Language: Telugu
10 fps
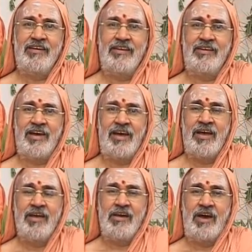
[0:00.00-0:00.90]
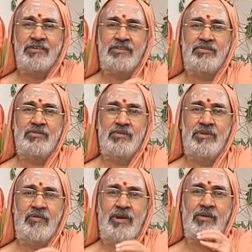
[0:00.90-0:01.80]
కనుక ఆసక్తి
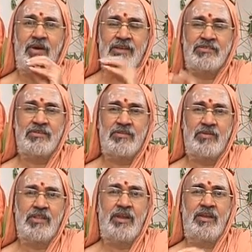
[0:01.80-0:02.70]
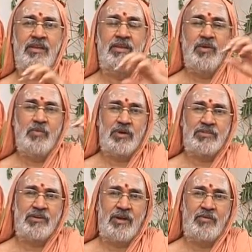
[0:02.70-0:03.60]
ఉన్నవాళ్ళు ఆసక్తి వదలండి
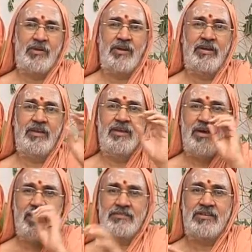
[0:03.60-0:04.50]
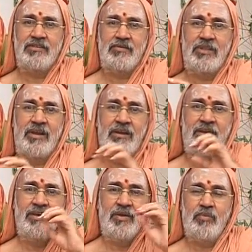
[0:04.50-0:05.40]
భక్తిగా ఉండండి ఆసక్తి
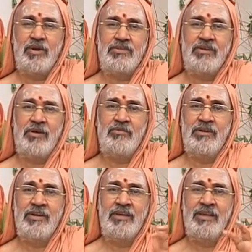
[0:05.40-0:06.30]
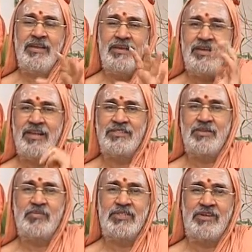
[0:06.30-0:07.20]
వదలండి భక్తిగా ఉండండి అని ఇలా
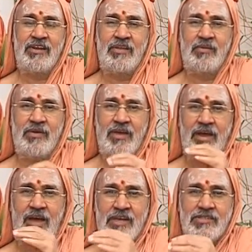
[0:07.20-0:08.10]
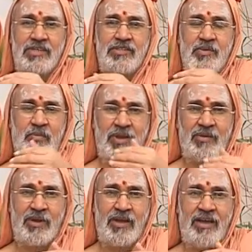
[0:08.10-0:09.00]
చెప్తే జరగదు ఆసక్తి
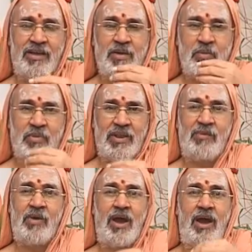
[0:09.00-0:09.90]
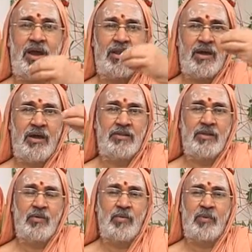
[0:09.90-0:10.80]
ప్రేమగా ప్రేమ
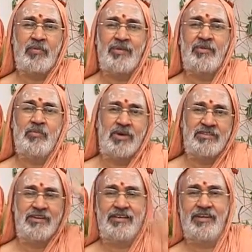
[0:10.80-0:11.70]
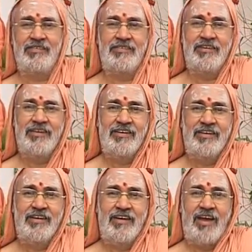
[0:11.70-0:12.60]
ఆరాధన రూప ప్రేమను భక్తి అన్నారు
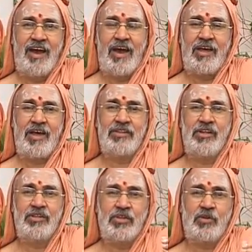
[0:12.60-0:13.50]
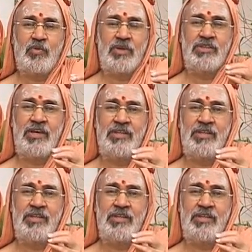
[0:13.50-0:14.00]
ఆరాధన తక్కువైతే